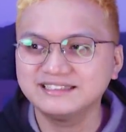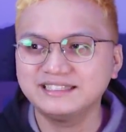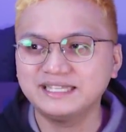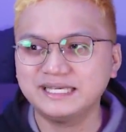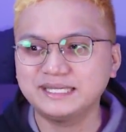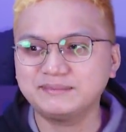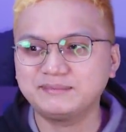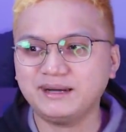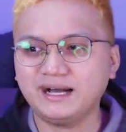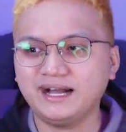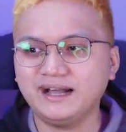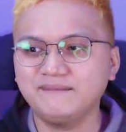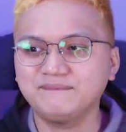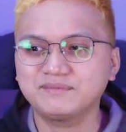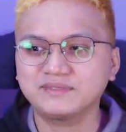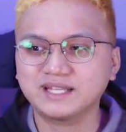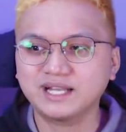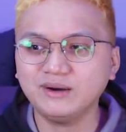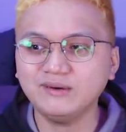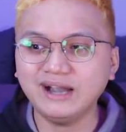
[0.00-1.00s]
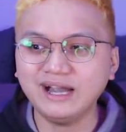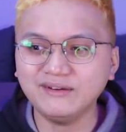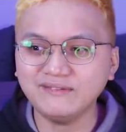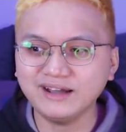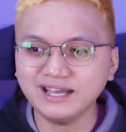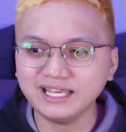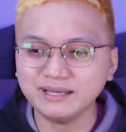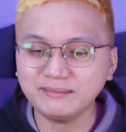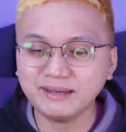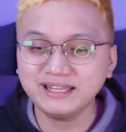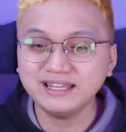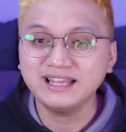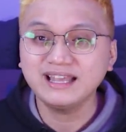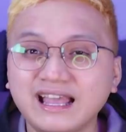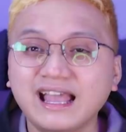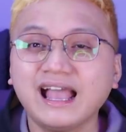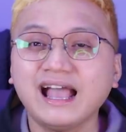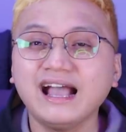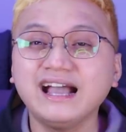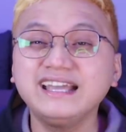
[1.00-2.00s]
Diba? Kawawa naman.
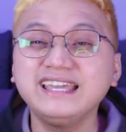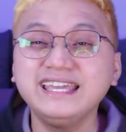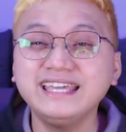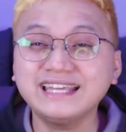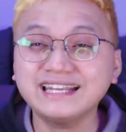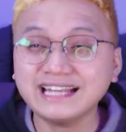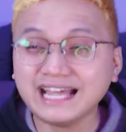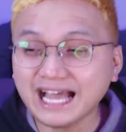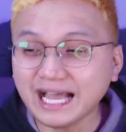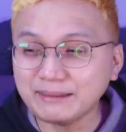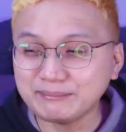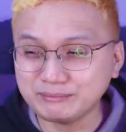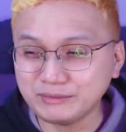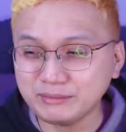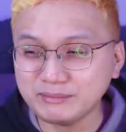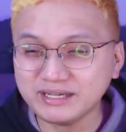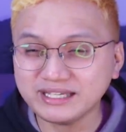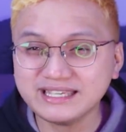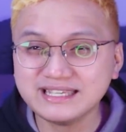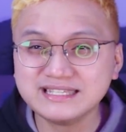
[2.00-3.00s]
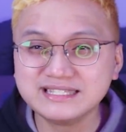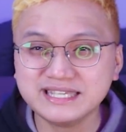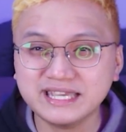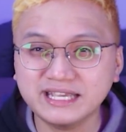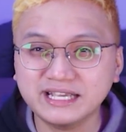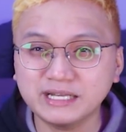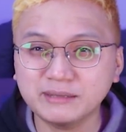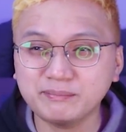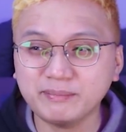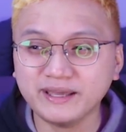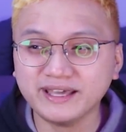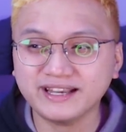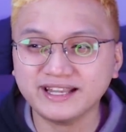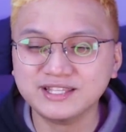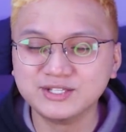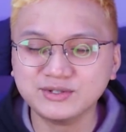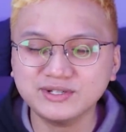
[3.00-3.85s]
Ang hirap no maging single parent.